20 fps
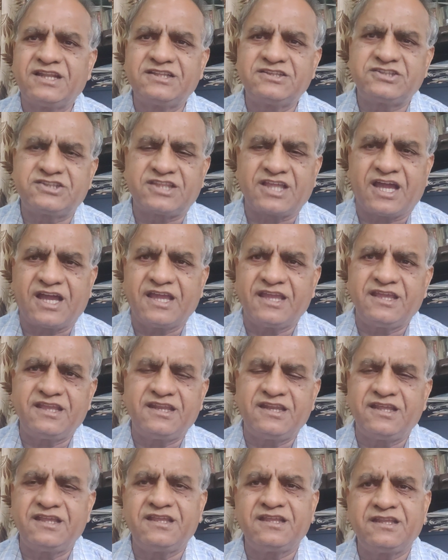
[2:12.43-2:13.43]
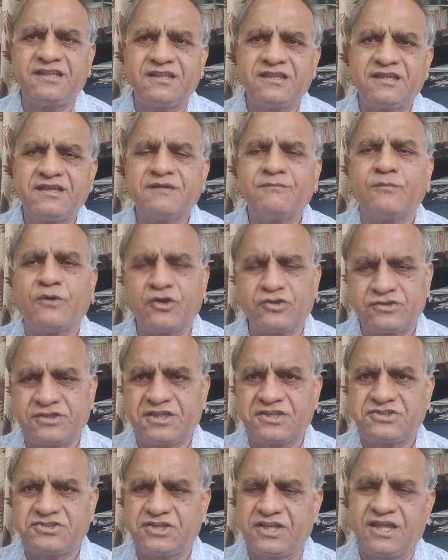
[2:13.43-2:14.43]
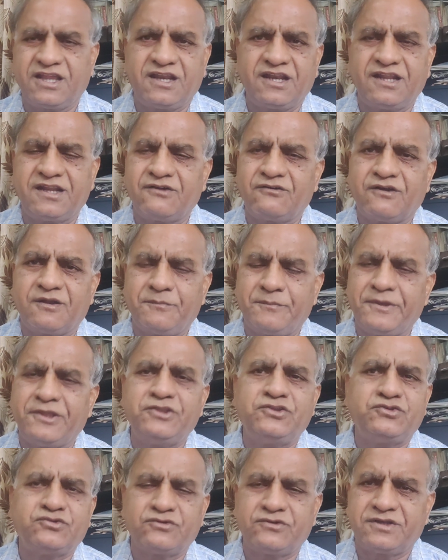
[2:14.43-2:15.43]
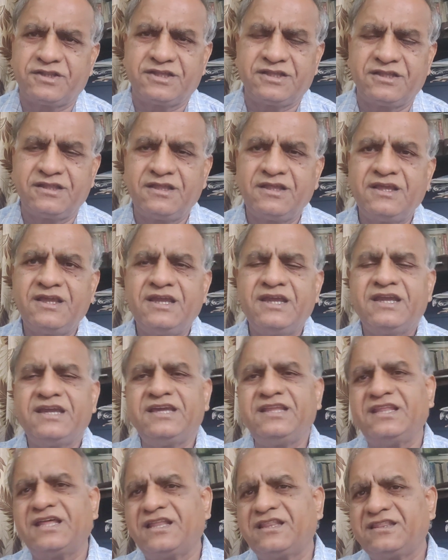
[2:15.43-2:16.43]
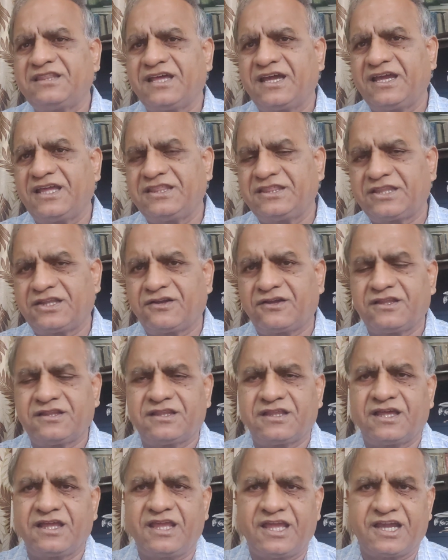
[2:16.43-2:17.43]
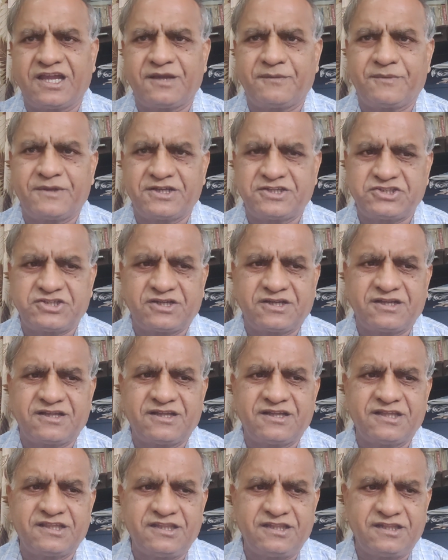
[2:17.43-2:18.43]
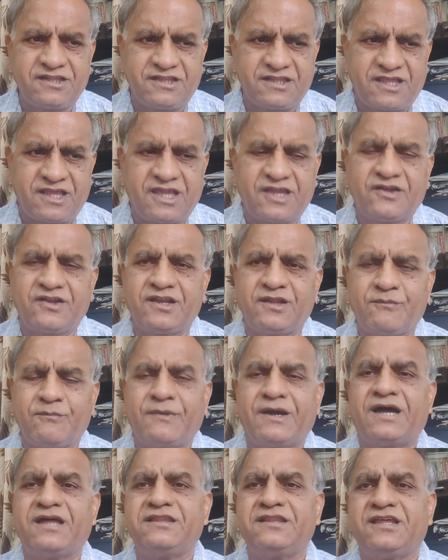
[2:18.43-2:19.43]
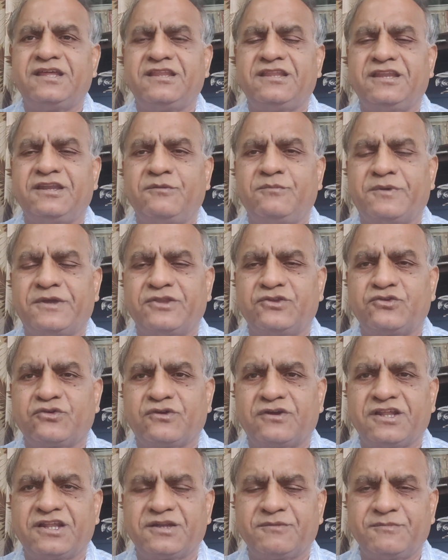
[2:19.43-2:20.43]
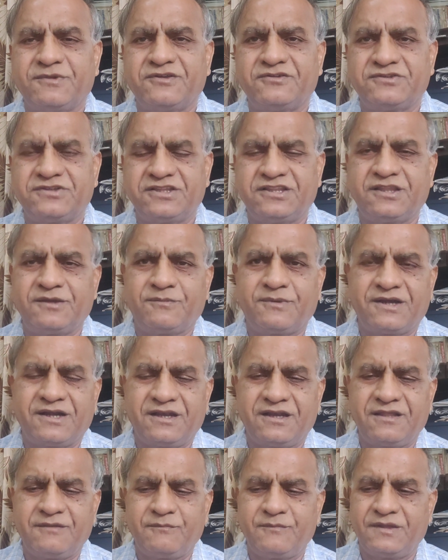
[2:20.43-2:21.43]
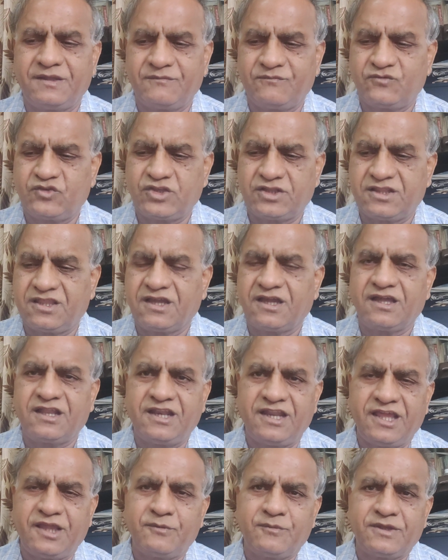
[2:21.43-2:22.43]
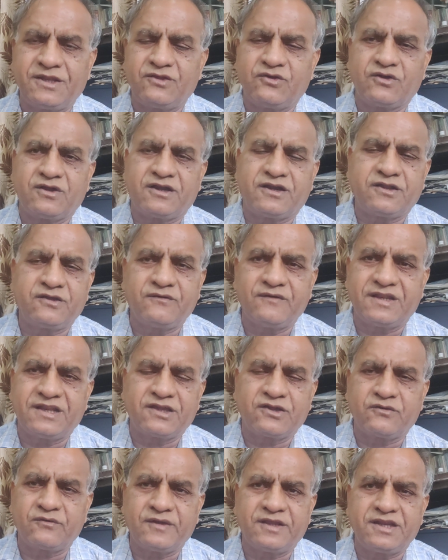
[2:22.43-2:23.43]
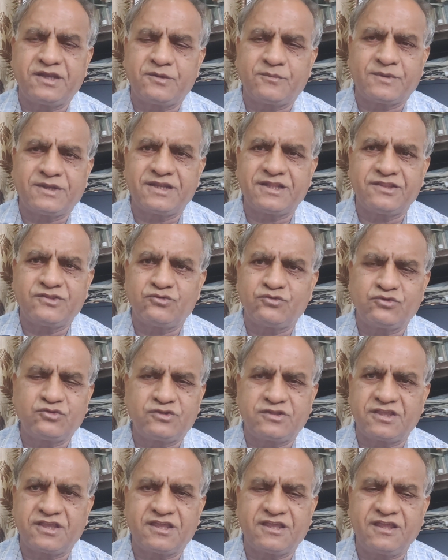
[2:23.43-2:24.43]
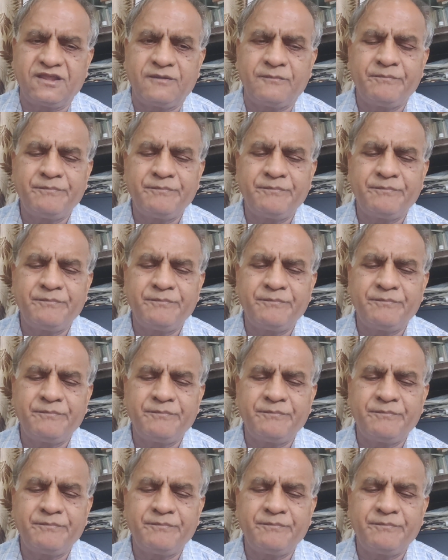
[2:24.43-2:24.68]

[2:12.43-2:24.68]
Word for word: దాని స్థాయిని బహుశా షేర్లను కూడా పెంచి ఉంటాయి ఇదంతా అయిన తర్వాత ఏకపక్షంగా ఇది కేవలం మాదే దీన్ని పంచుకోవడానికి మేము సిద్ధపడడం మేము సిద్ధంగా లేమని ఒక అడుగు వెనక్కి వేయటం అన్నది చూస్తే